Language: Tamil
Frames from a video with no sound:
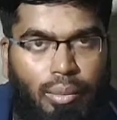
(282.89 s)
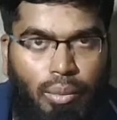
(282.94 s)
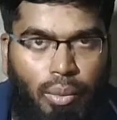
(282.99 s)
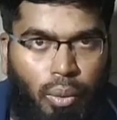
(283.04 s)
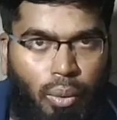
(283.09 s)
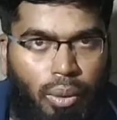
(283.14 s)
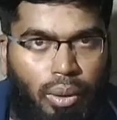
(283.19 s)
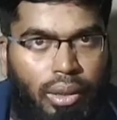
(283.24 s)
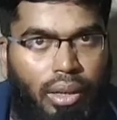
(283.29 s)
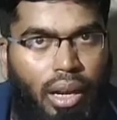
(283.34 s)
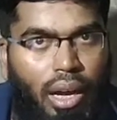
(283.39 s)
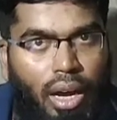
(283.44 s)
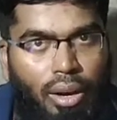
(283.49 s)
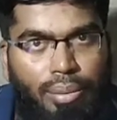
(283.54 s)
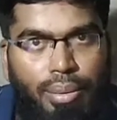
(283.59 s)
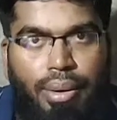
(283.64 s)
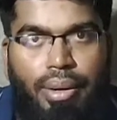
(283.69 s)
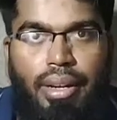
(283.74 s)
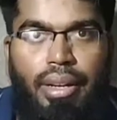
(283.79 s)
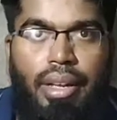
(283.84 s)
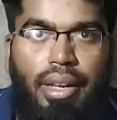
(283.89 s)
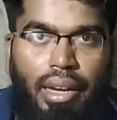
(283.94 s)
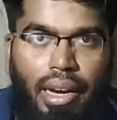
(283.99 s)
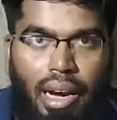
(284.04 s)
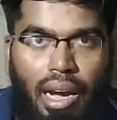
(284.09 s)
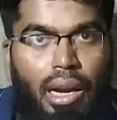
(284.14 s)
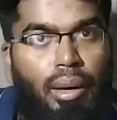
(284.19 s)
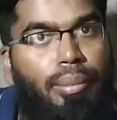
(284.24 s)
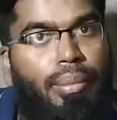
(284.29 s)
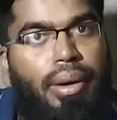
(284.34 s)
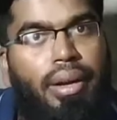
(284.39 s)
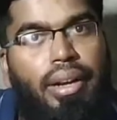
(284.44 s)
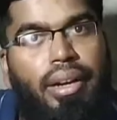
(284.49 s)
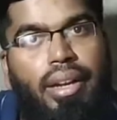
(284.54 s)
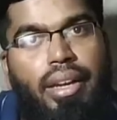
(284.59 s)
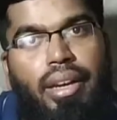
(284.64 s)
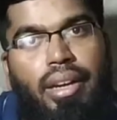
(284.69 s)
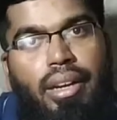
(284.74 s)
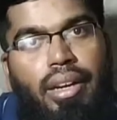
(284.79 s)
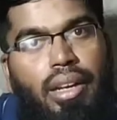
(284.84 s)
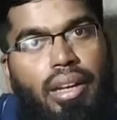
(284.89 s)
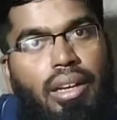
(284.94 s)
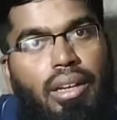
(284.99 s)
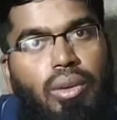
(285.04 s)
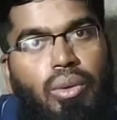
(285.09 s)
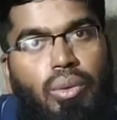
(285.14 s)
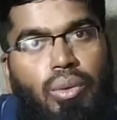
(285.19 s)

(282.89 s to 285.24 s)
ப்ளூடூத் ஆஃப் பண்ணிட்டு நீங்கள் ஆன் பண்ணிங்கன்னா